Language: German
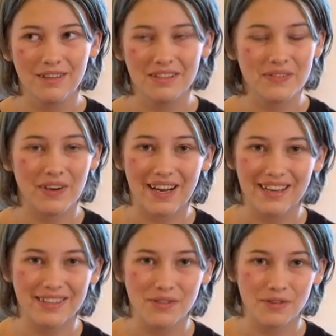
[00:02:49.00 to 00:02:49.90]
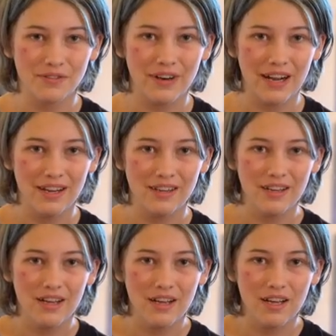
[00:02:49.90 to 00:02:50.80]
Es war katastrophal.
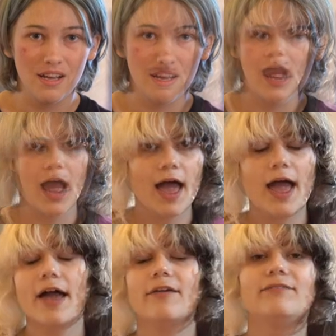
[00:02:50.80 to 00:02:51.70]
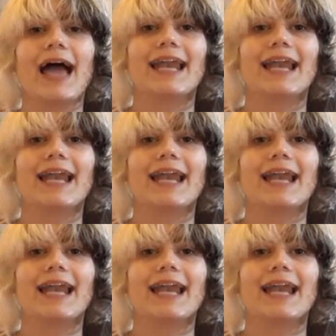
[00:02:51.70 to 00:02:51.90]
Wir